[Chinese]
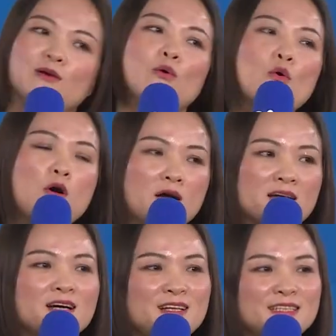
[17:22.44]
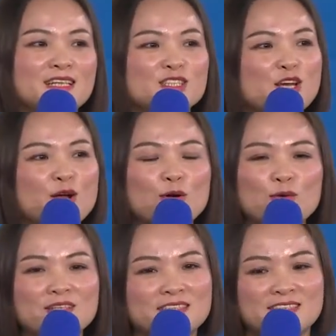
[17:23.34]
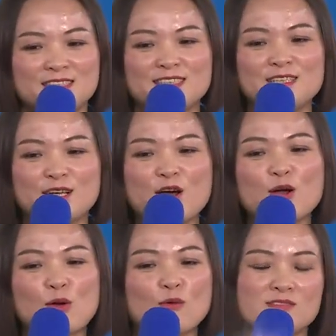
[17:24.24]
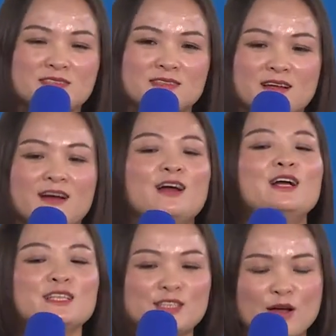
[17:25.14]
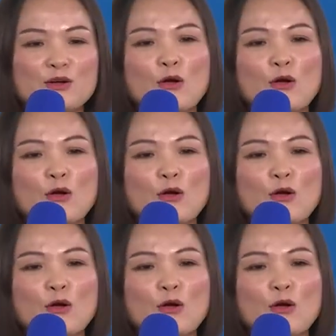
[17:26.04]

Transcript: 我个人的成功历史是跟公司的成